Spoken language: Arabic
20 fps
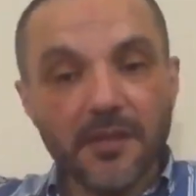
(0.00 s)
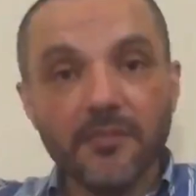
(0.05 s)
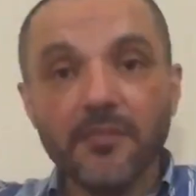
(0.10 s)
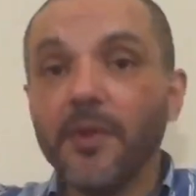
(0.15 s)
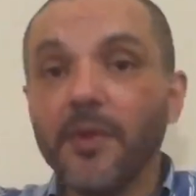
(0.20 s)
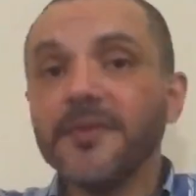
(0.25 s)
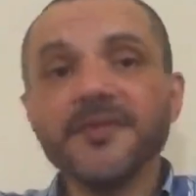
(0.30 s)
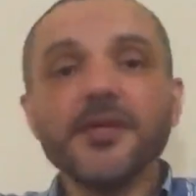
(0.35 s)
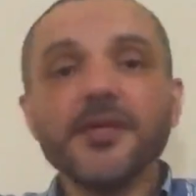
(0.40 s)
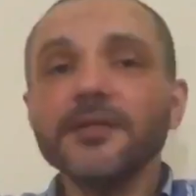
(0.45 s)

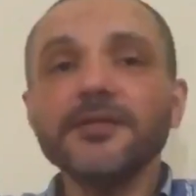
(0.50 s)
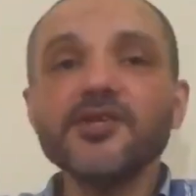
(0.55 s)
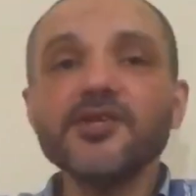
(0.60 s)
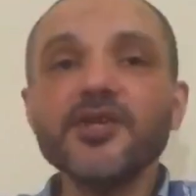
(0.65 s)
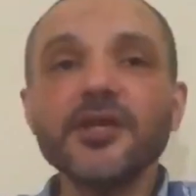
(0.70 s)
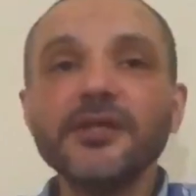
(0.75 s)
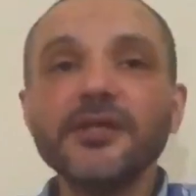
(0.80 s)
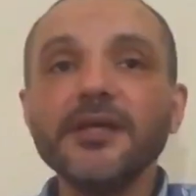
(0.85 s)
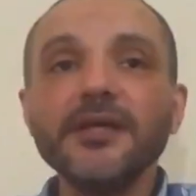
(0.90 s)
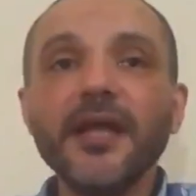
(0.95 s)
ببساطه
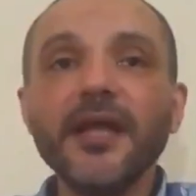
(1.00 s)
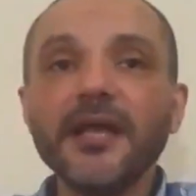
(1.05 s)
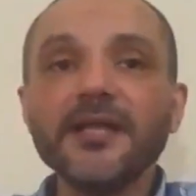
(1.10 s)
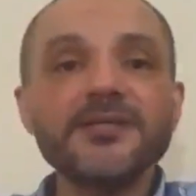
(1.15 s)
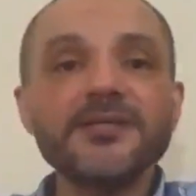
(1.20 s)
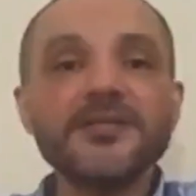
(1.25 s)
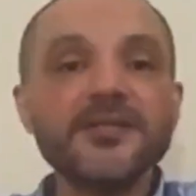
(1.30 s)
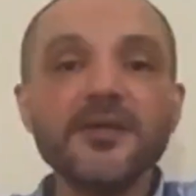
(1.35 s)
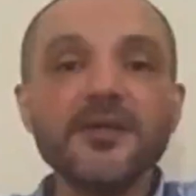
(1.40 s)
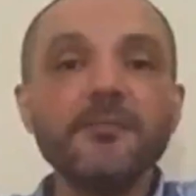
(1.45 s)
شديده
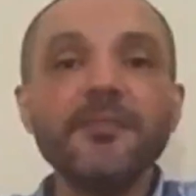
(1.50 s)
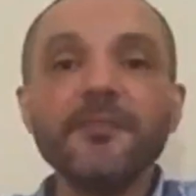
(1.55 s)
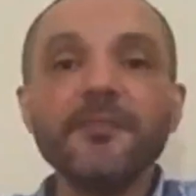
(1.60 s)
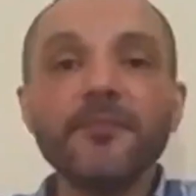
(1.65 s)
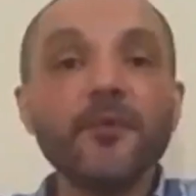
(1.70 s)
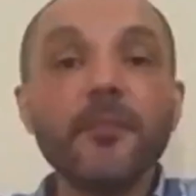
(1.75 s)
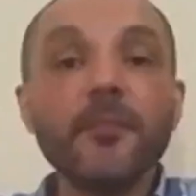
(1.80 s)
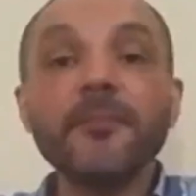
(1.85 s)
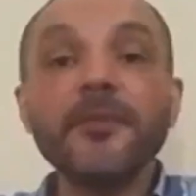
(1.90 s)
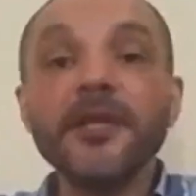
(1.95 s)
اتس سمبل
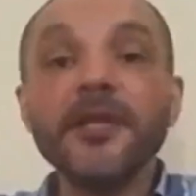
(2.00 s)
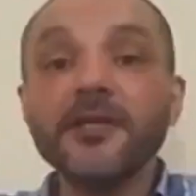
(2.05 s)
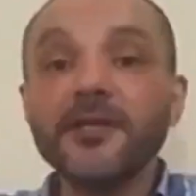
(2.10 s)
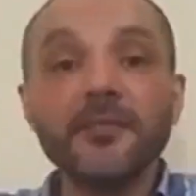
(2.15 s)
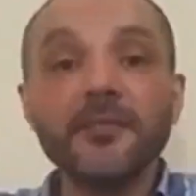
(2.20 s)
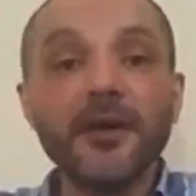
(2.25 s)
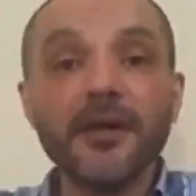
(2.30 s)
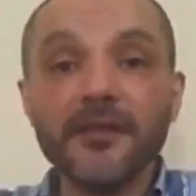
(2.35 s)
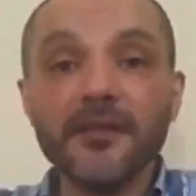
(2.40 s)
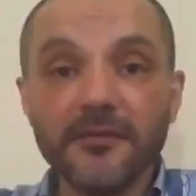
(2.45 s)
probability
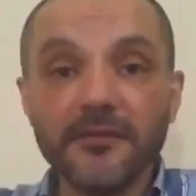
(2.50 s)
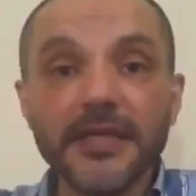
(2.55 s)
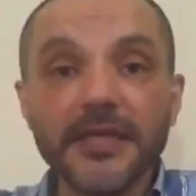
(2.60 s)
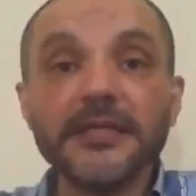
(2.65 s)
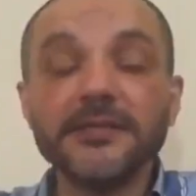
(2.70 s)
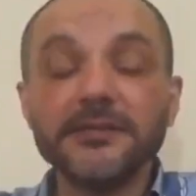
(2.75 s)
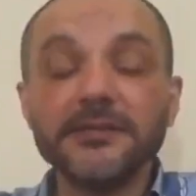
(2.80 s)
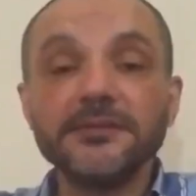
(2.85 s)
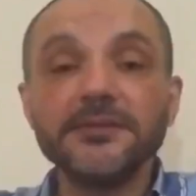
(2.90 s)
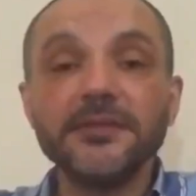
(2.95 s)
باي ذا
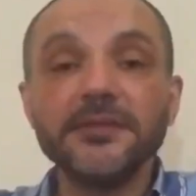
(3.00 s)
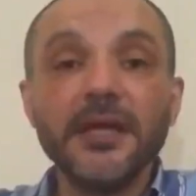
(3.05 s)
واي